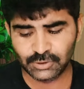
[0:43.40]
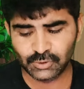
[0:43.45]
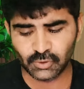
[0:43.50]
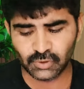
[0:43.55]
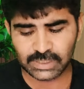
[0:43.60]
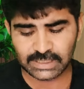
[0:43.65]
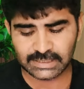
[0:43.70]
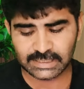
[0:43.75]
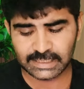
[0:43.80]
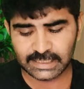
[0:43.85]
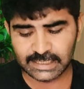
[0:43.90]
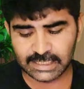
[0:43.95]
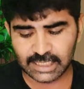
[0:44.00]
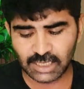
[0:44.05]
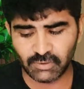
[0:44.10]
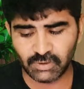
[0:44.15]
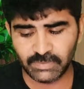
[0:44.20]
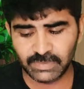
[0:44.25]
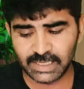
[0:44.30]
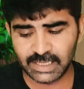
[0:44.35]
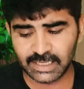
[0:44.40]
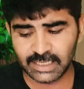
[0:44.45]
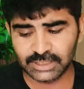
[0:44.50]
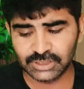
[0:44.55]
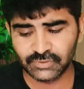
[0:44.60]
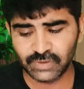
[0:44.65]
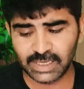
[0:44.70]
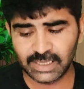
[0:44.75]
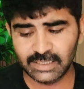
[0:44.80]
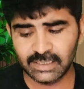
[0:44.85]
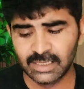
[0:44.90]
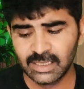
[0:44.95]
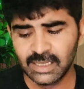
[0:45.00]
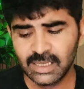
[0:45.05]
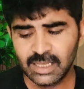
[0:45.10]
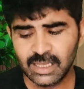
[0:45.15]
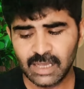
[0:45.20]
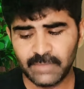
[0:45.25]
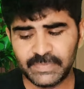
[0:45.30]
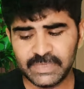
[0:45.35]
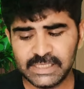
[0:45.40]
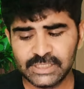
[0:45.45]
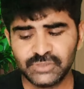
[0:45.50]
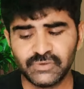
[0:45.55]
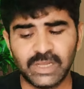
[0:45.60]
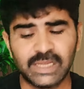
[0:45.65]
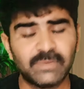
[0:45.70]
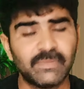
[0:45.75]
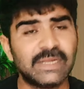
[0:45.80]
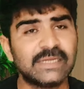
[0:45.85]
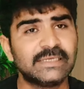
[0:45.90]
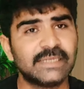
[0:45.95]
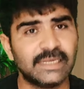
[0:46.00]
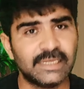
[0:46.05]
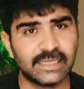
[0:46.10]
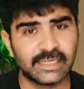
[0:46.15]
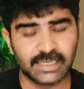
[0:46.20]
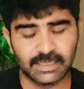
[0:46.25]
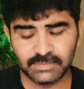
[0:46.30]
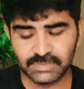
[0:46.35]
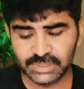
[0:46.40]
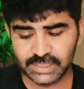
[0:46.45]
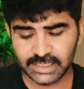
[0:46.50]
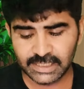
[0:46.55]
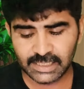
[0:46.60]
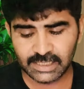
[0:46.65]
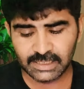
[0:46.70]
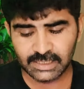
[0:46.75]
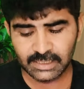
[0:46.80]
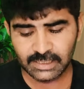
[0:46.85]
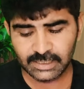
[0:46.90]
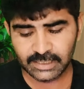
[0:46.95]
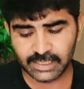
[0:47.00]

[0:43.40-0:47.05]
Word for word: छोटा सा ये लिखा हुआ मिलेगा ज्वाइन प्लीज ज्वाइन माई टेलीग्राम ठीक है